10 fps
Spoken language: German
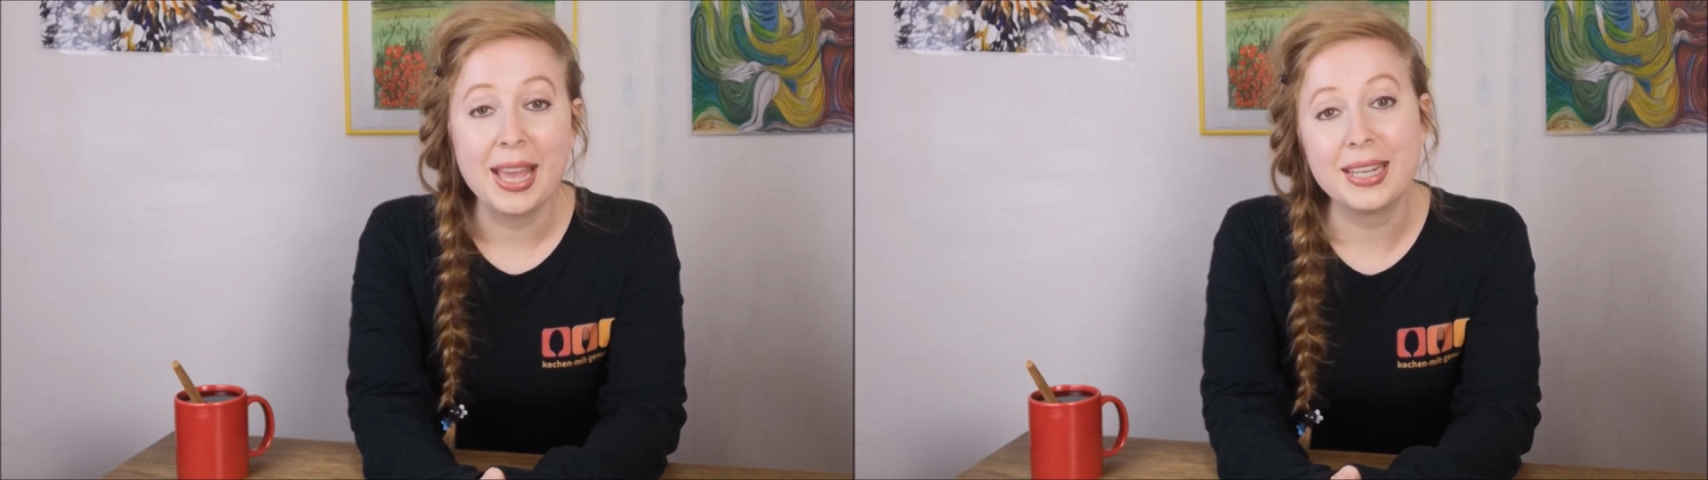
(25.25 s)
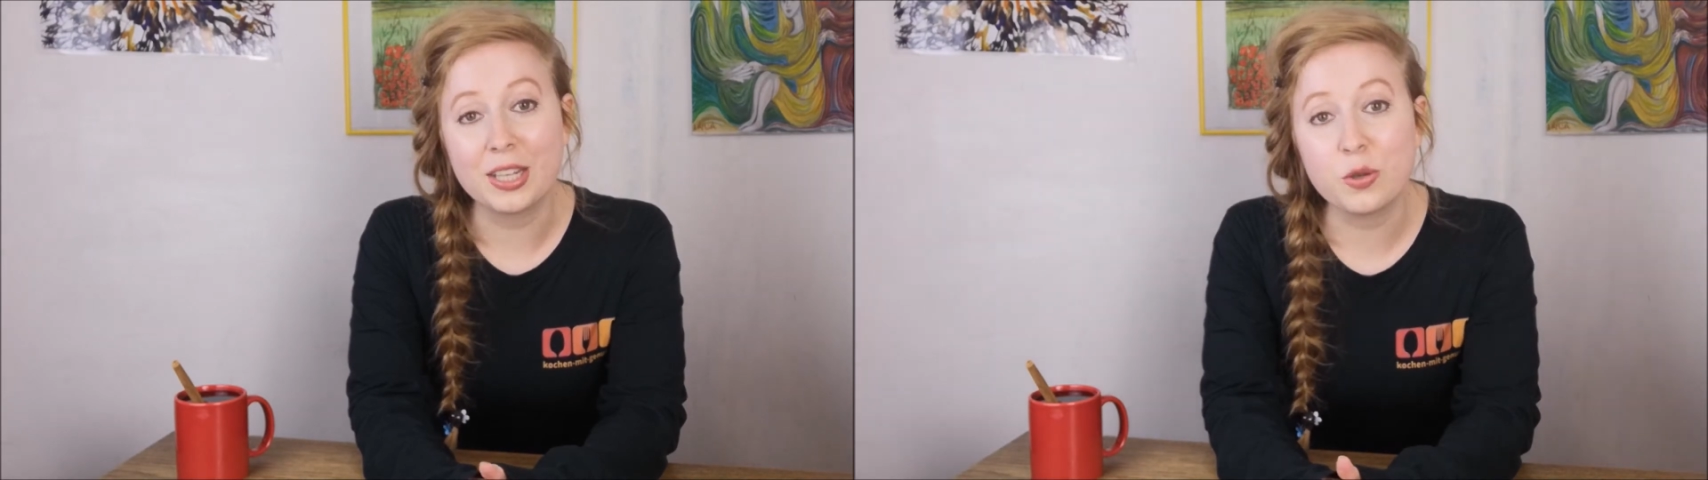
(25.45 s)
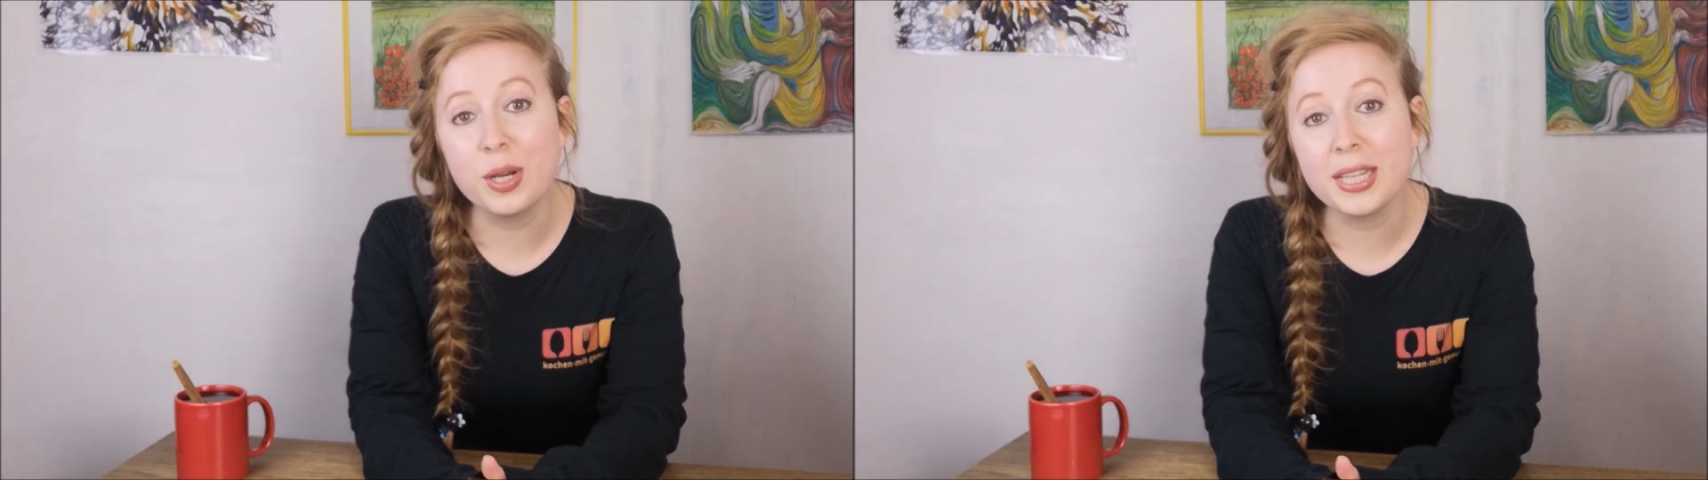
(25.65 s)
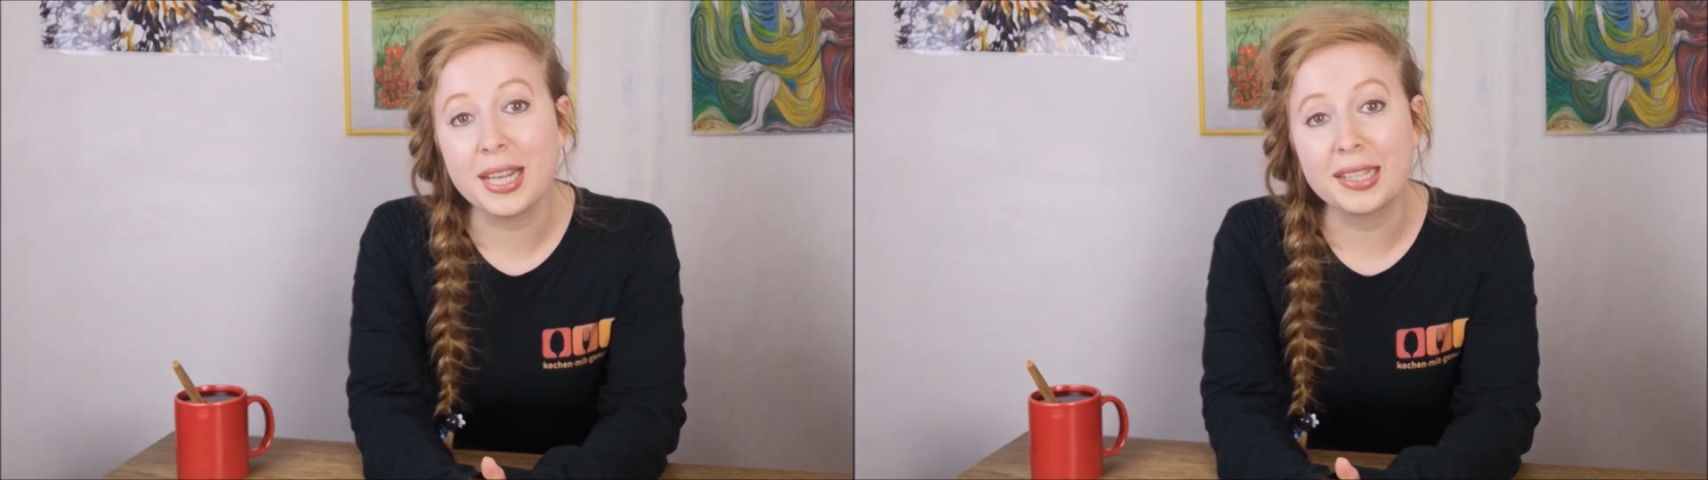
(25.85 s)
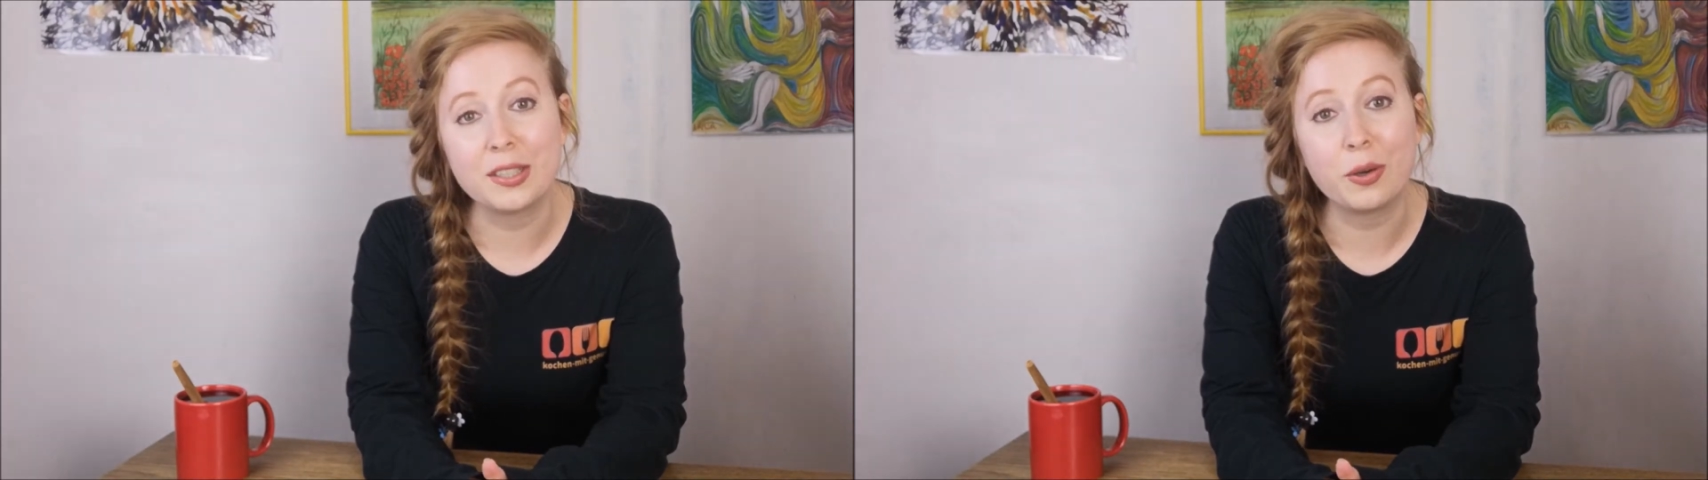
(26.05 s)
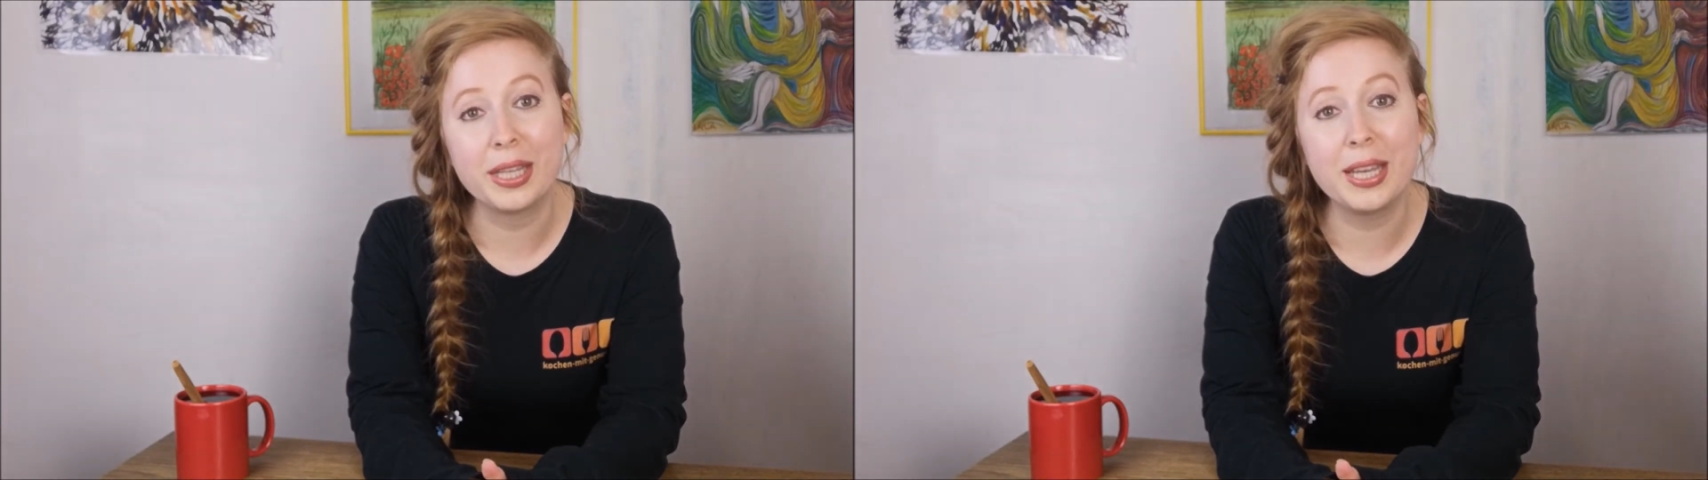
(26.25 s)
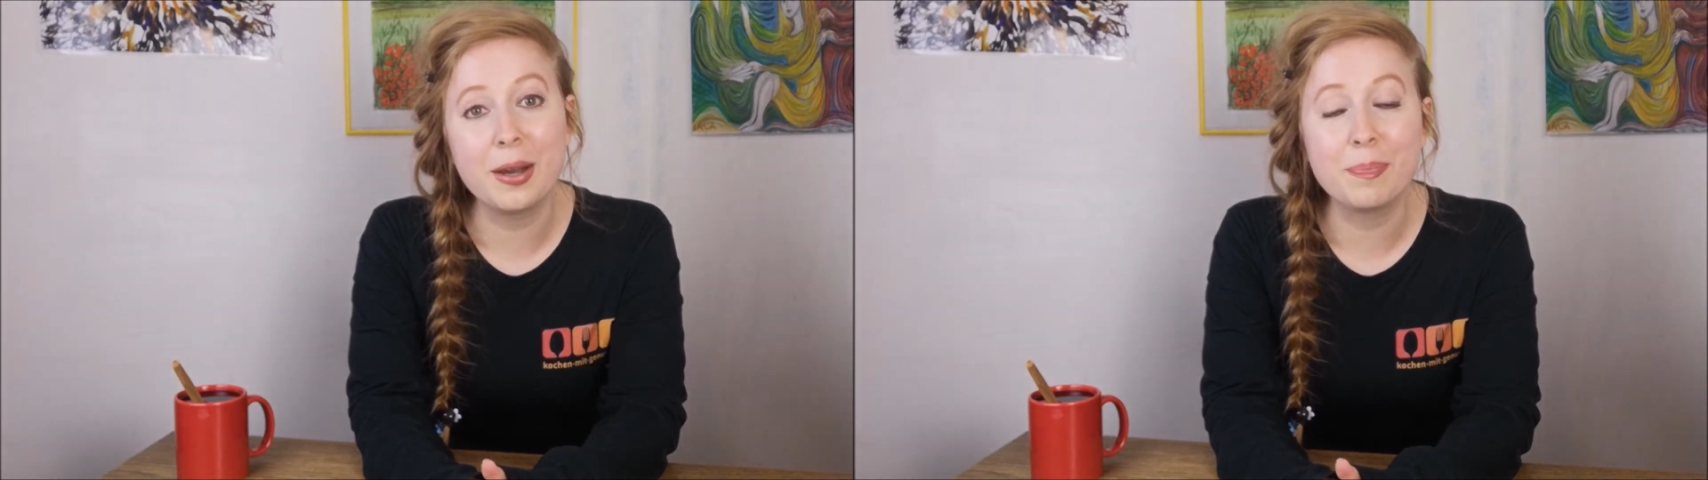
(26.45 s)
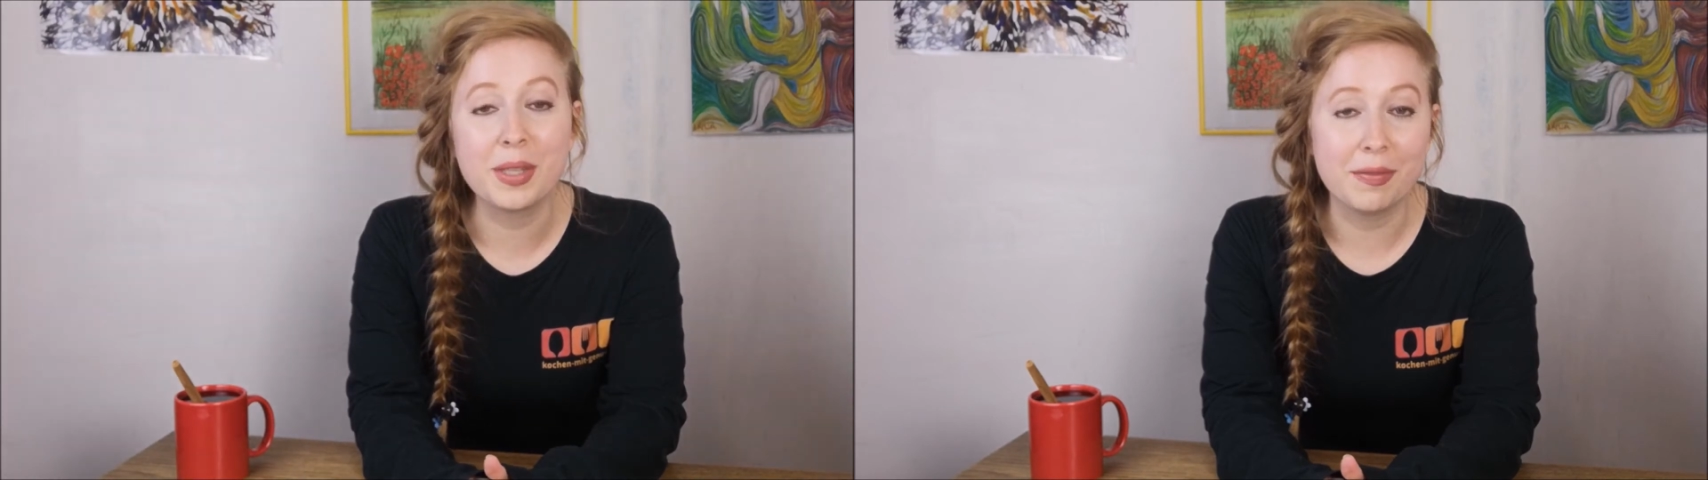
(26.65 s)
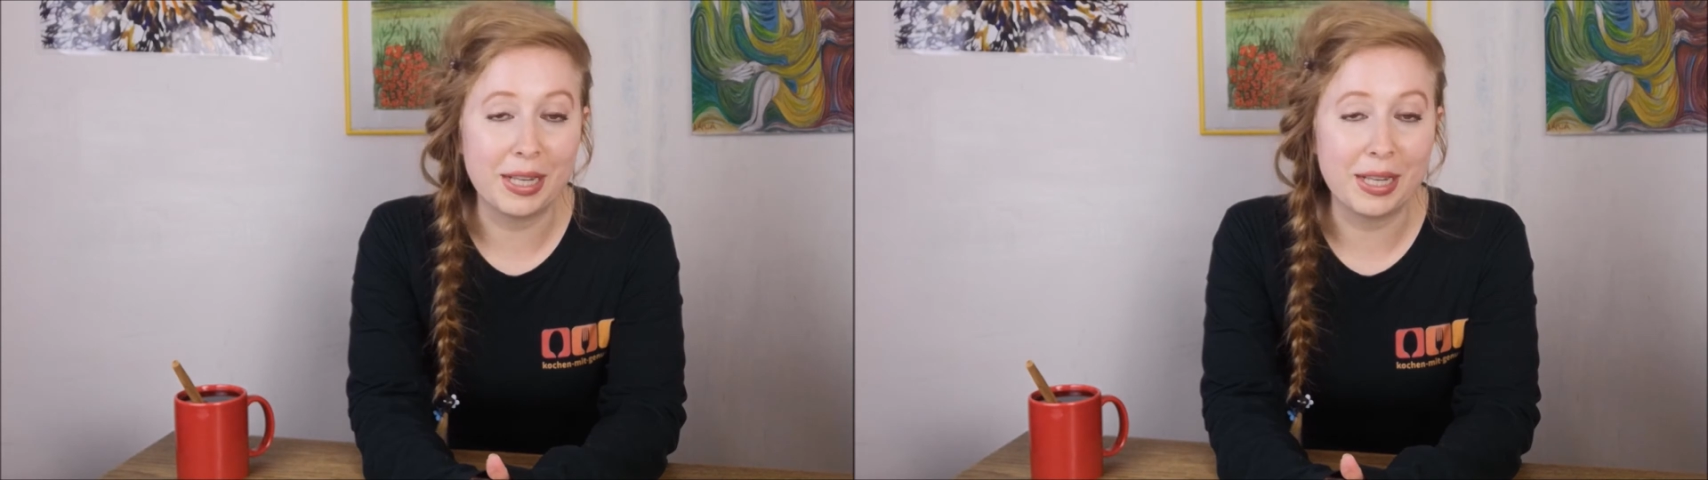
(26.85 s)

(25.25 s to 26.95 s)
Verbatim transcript: Natürlich hat auch hier